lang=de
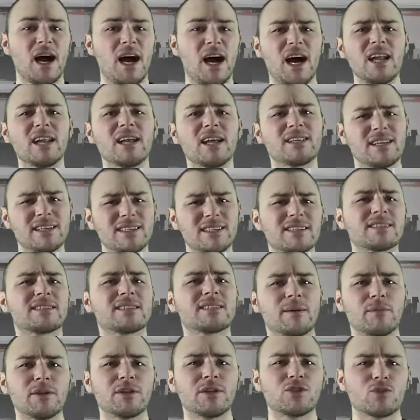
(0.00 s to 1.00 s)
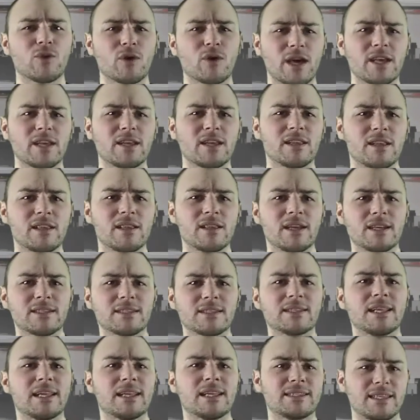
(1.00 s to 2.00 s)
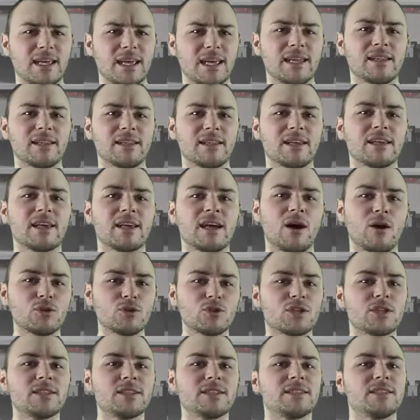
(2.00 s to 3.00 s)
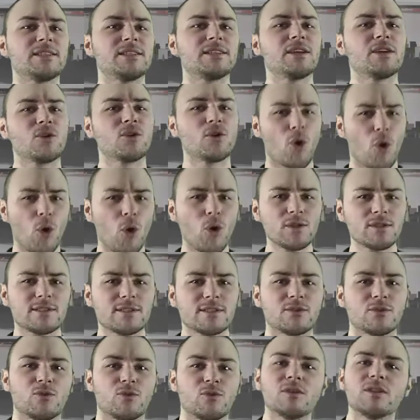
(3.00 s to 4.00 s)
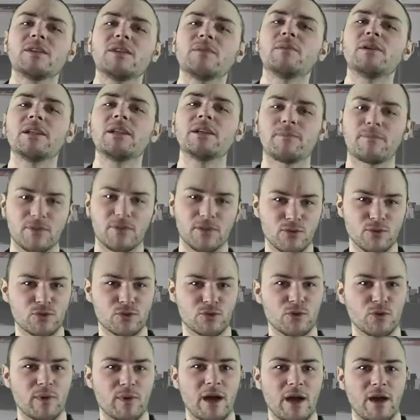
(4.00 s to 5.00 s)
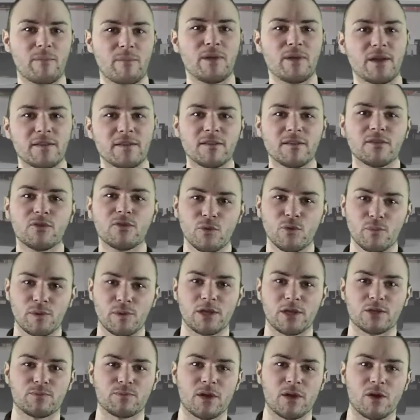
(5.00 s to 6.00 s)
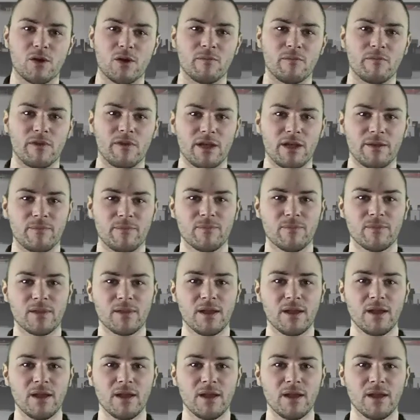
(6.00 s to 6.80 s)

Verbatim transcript: Allerdings ist damit zu rechnen, dass letztendlich ausschließlich die großen und die beliebten YouTuber einen Platz in Tube Clash bekommen werden.